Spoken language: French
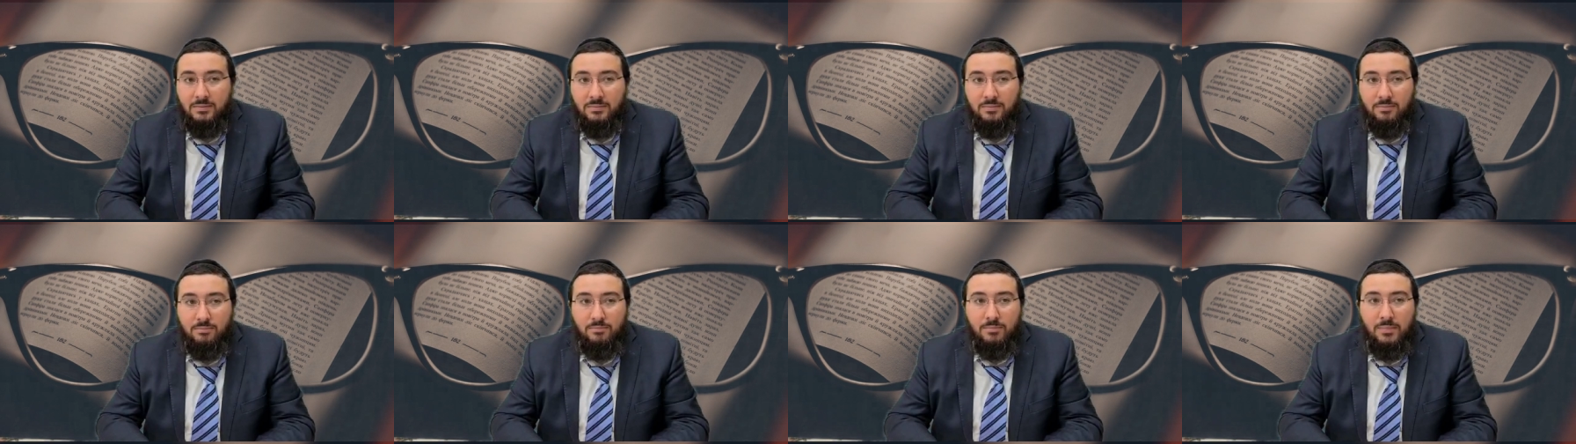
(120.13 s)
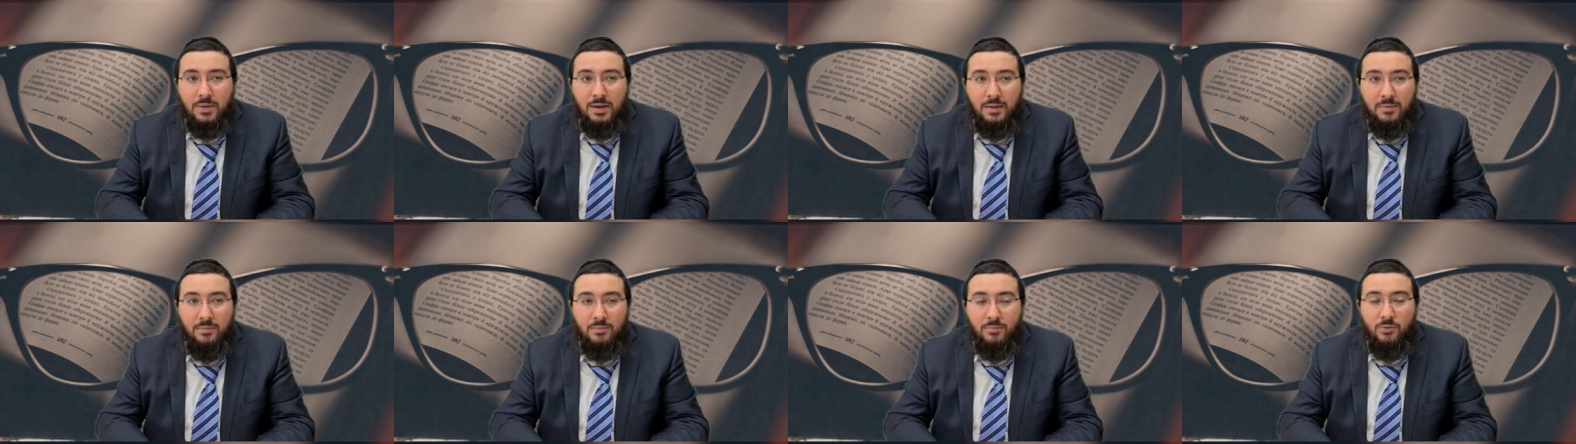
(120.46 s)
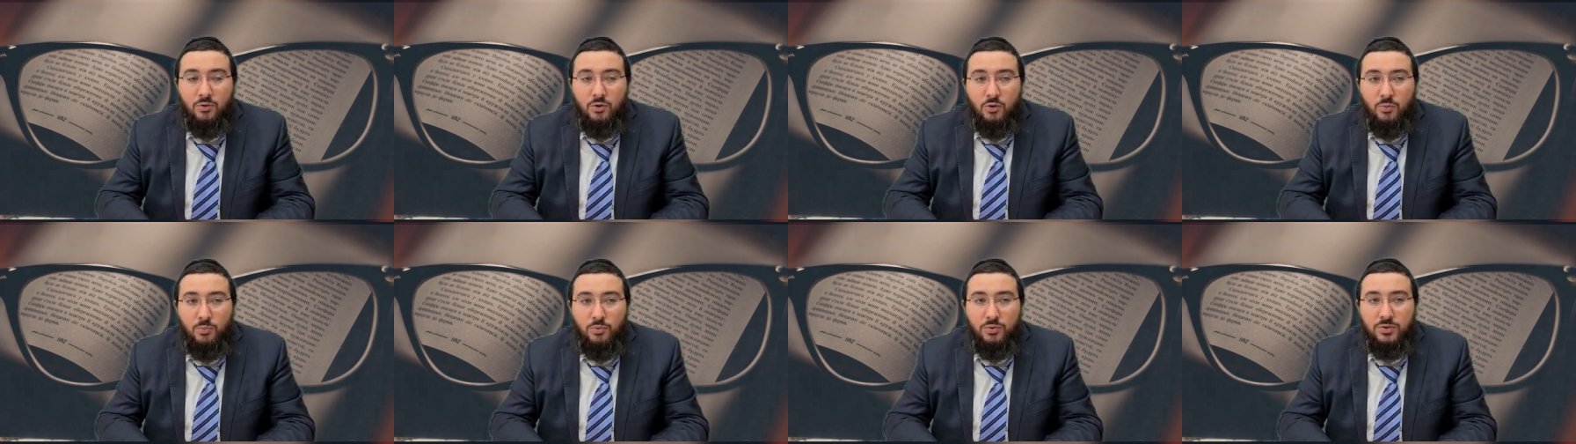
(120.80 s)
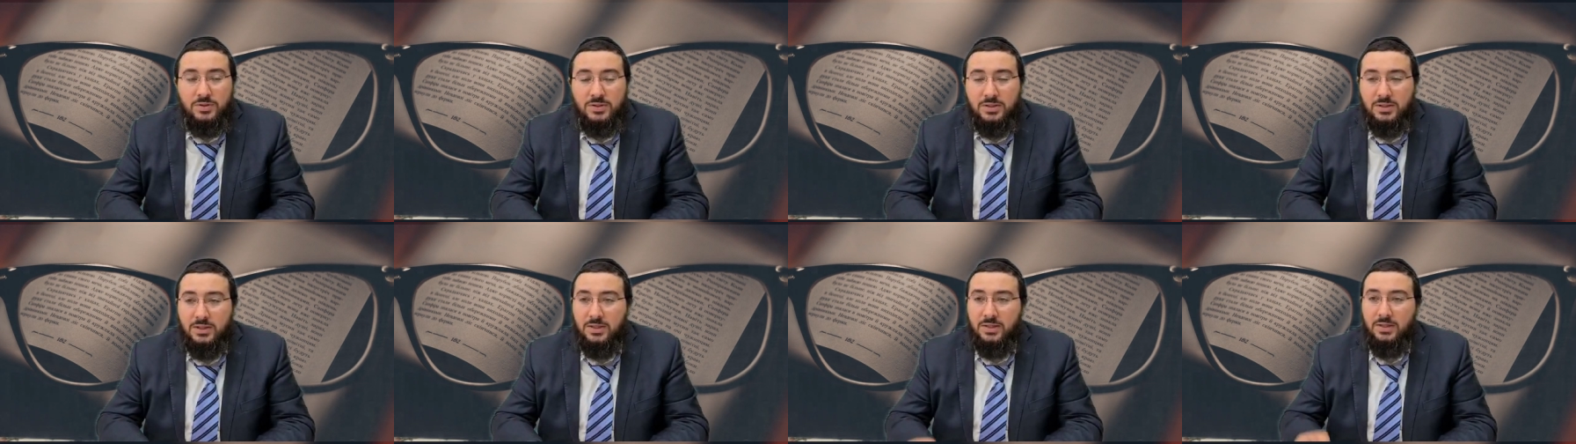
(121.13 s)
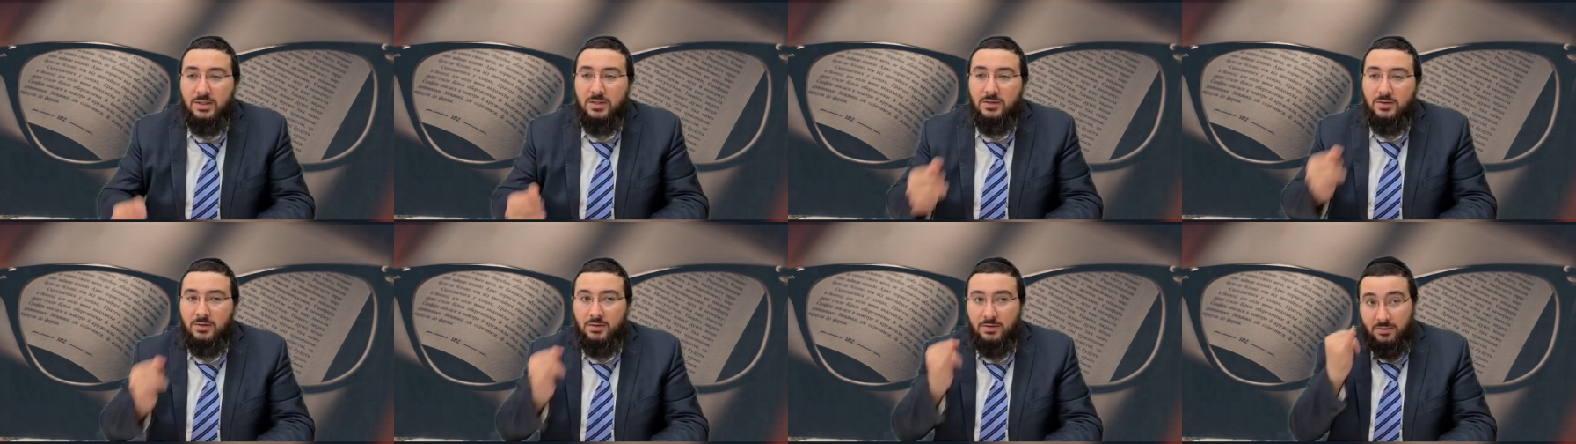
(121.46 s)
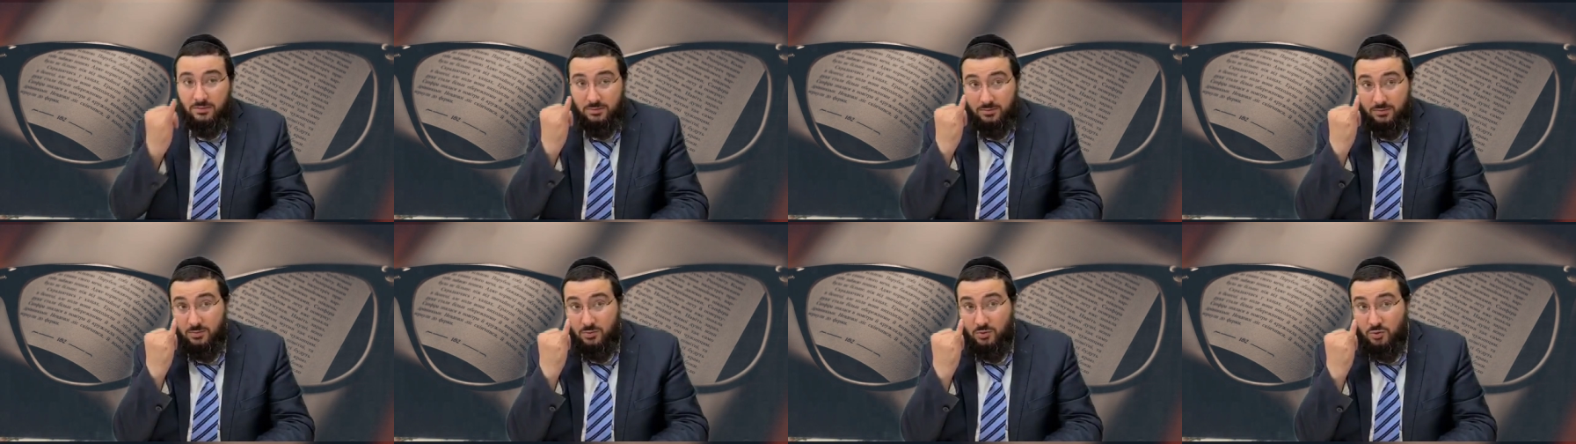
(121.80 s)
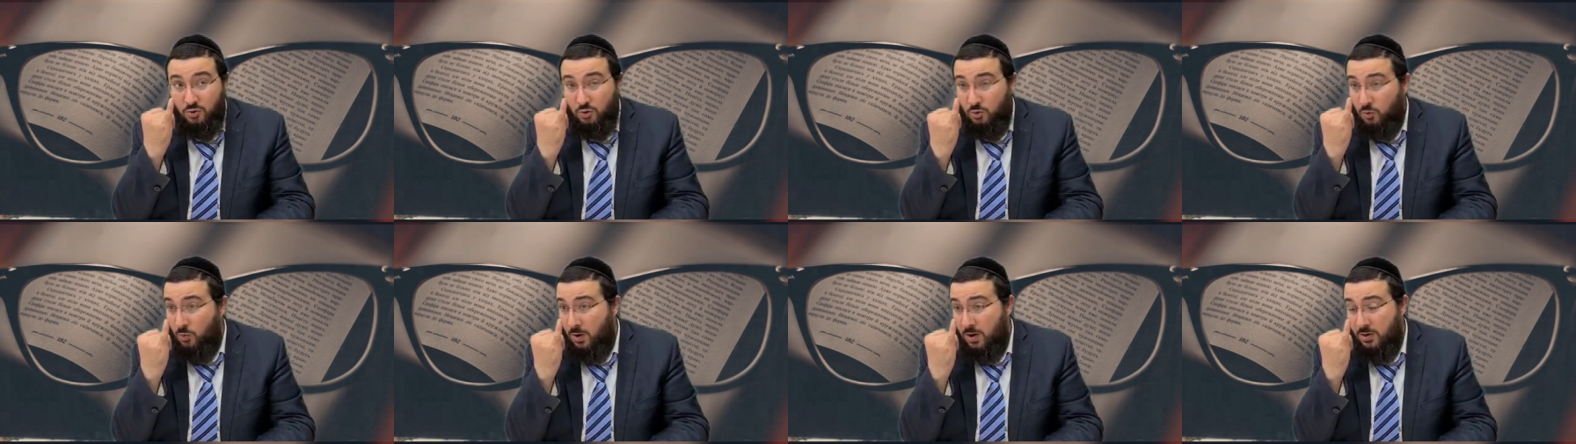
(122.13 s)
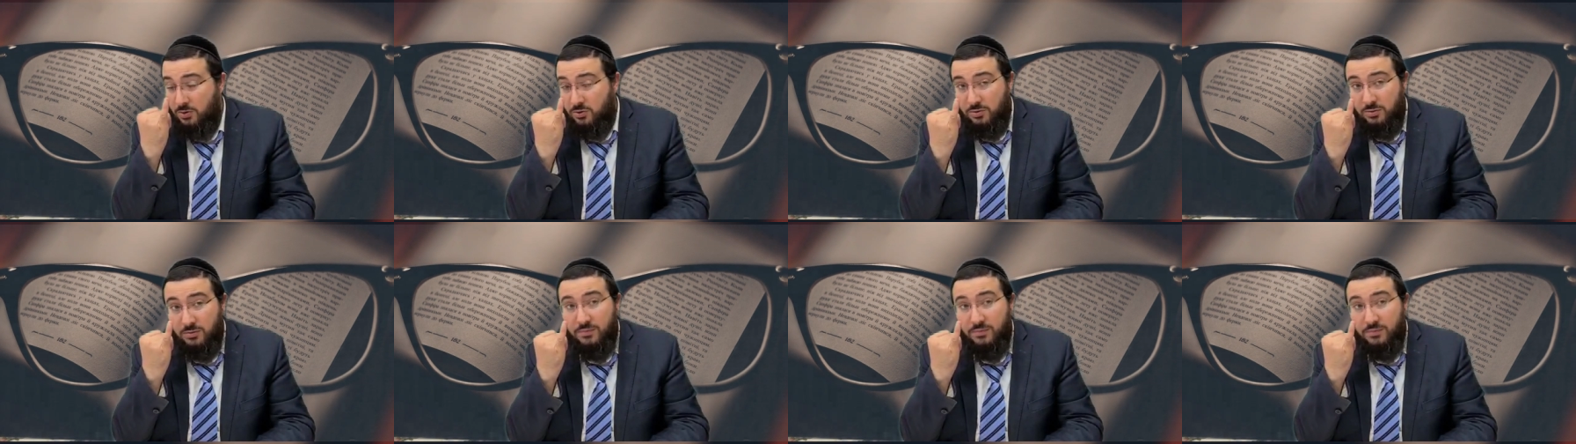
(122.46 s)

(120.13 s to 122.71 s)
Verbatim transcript: même le petit doigt d'une